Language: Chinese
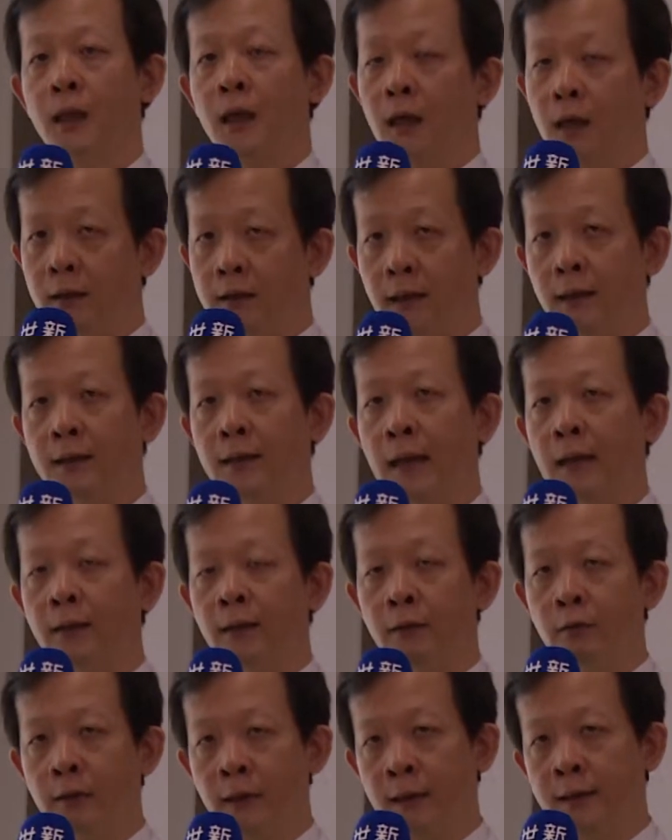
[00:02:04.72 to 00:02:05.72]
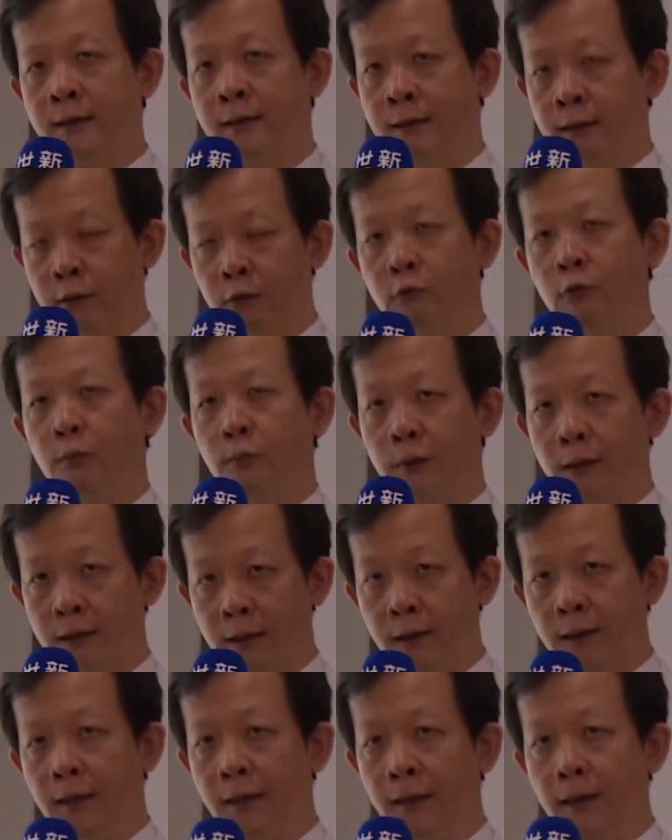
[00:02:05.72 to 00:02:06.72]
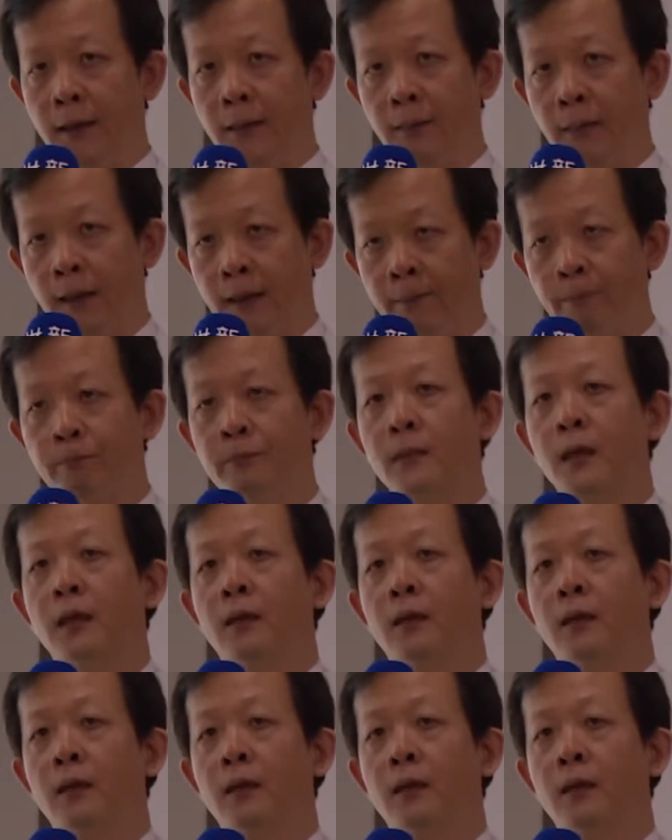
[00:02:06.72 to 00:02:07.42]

而且它因为它是植入我们的身体里面，